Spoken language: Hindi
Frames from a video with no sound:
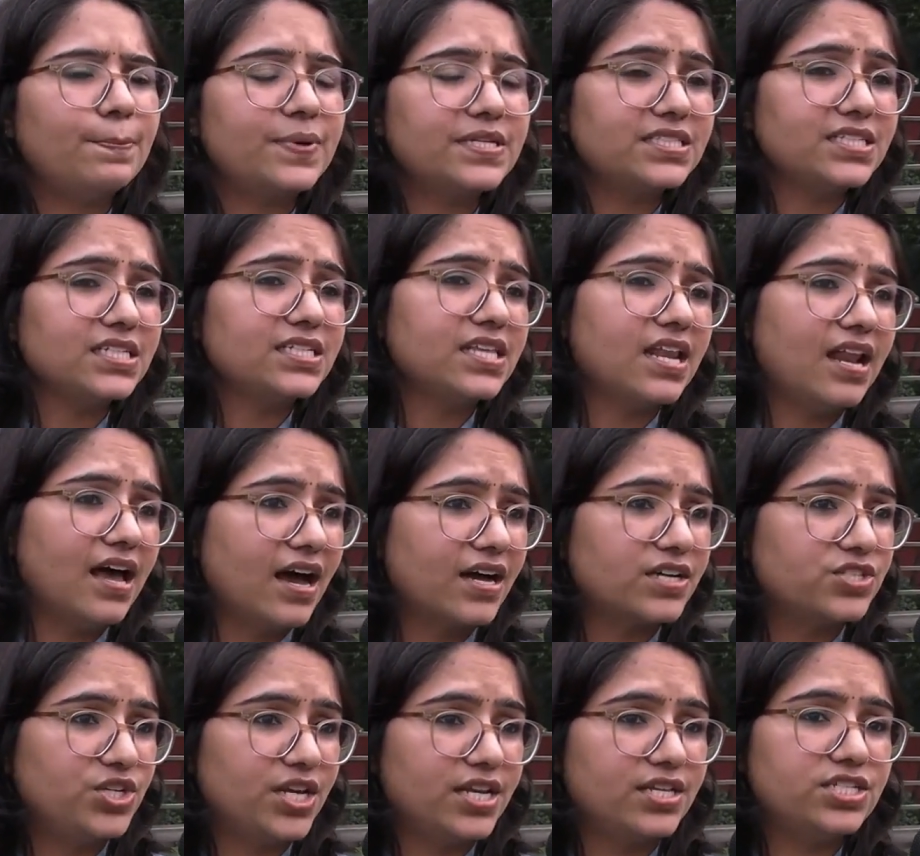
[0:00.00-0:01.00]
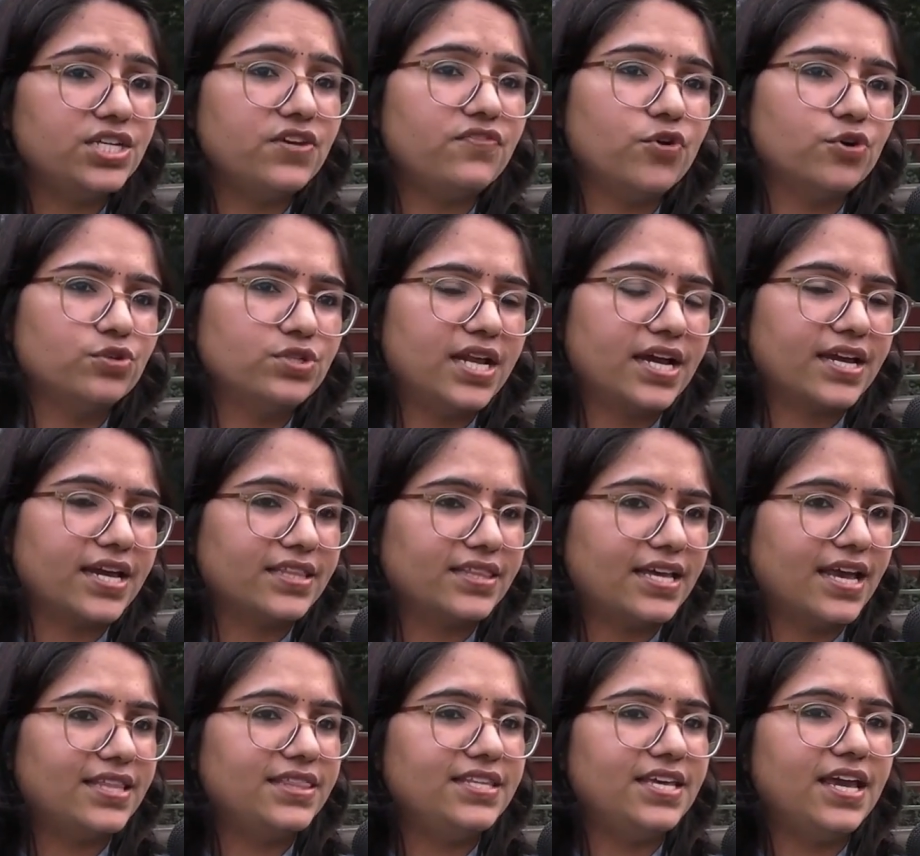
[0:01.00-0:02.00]
पच्चीस लाख चिरंजीव योजना के
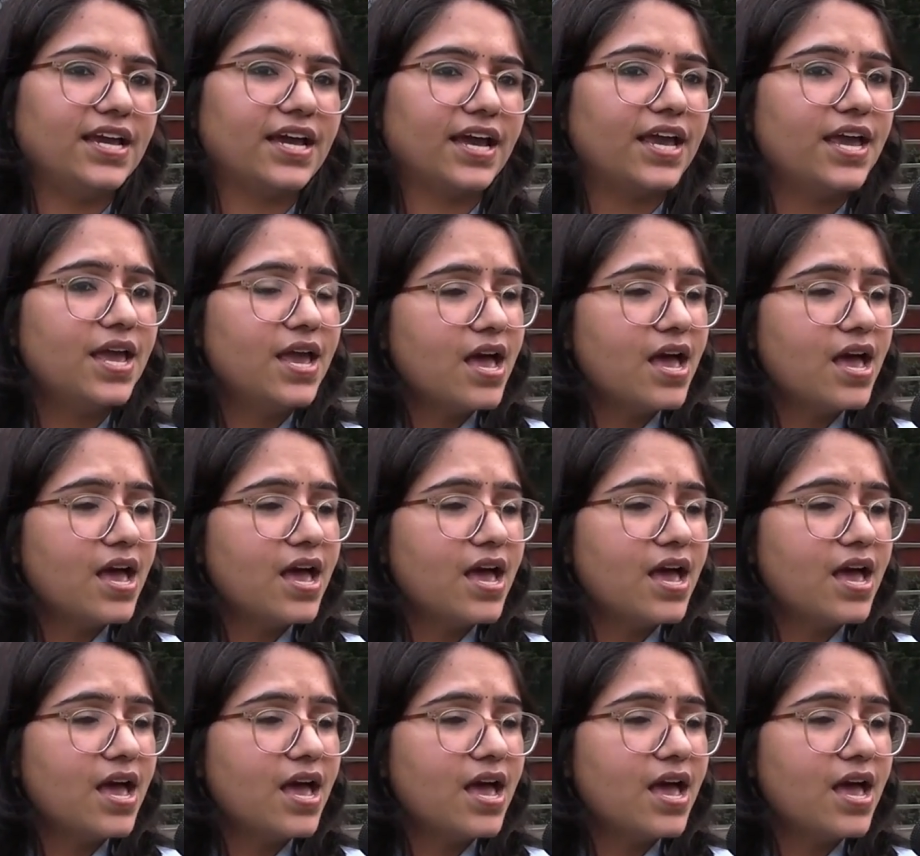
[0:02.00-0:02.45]
तहत दिए गए